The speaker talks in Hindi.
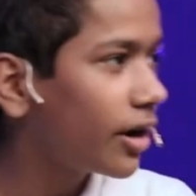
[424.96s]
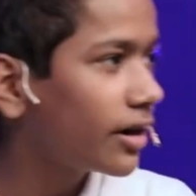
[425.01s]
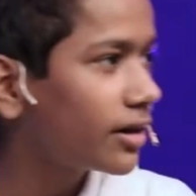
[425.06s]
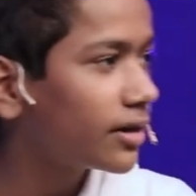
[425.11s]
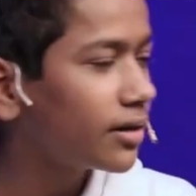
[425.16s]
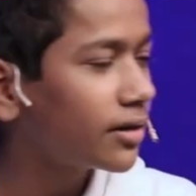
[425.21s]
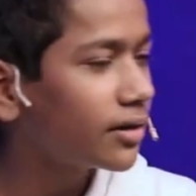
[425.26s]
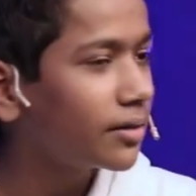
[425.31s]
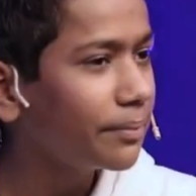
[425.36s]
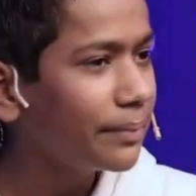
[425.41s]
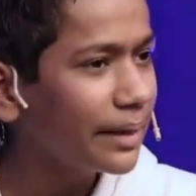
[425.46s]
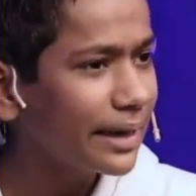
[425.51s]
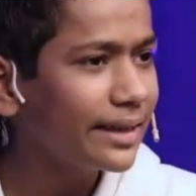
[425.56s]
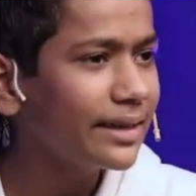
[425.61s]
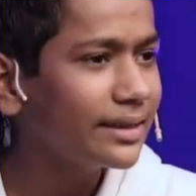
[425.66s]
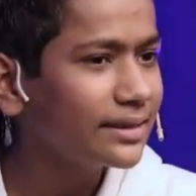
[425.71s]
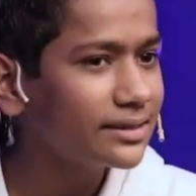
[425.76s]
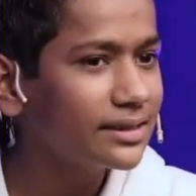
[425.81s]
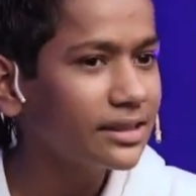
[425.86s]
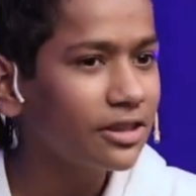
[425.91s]
और मेक
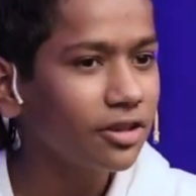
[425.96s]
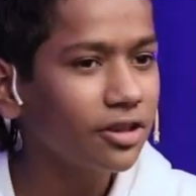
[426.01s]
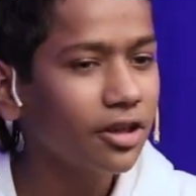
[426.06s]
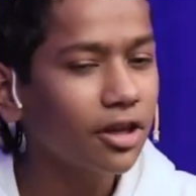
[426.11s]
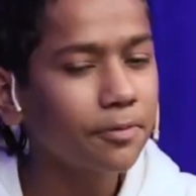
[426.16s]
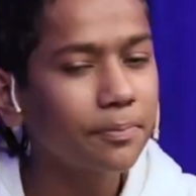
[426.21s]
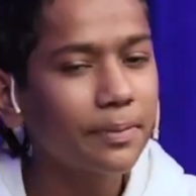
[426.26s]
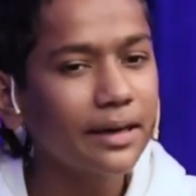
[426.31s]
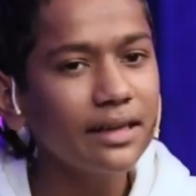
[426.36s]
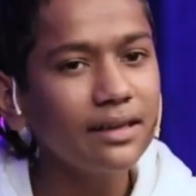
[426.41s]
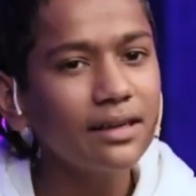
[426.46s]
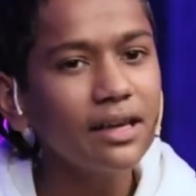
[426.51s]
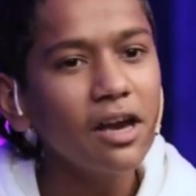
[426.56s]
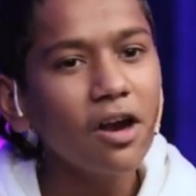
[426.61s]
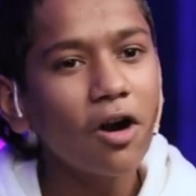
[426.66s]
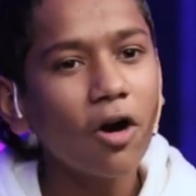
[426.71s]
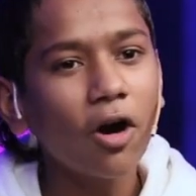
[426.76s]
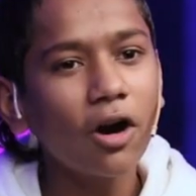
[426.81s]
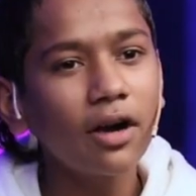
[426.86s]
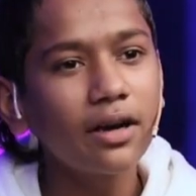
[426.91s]
इट ईजी इन योर ब्रेन
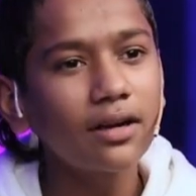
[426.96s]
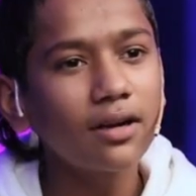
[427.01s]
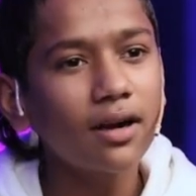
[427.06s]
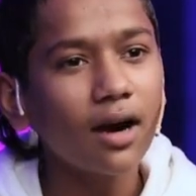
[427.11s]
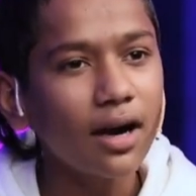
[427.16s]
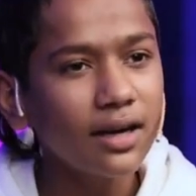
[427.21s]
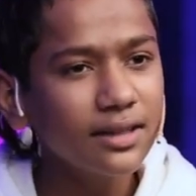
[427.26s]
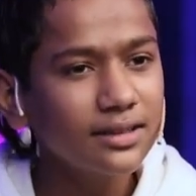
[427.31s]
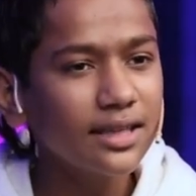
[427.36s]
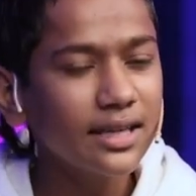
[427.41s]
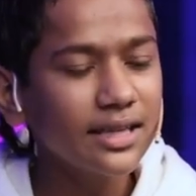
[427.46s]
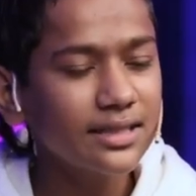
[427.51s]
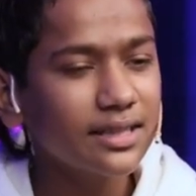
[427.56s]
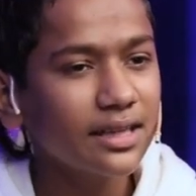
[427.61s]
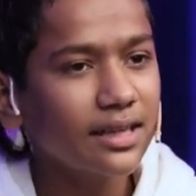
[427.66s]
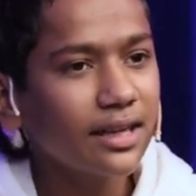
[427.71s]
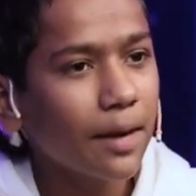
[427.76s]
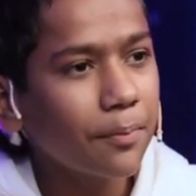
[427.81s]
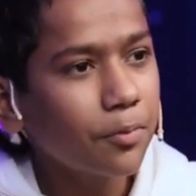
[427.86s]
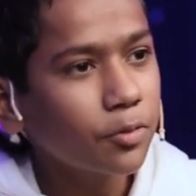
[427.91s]
और हर जगह
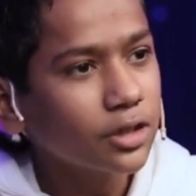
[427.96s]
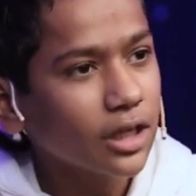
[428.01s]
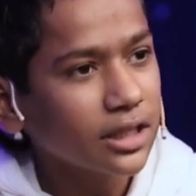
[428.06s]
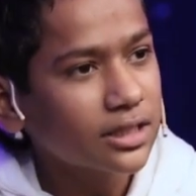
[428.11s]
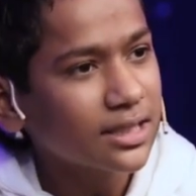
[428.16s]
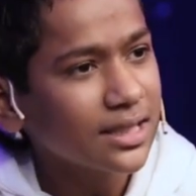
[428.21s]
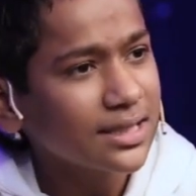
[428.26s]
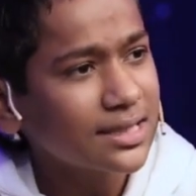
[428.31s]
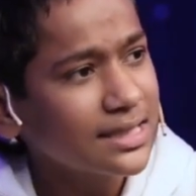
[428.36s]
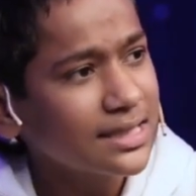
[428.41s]
से अगर आप कुछ अच्छा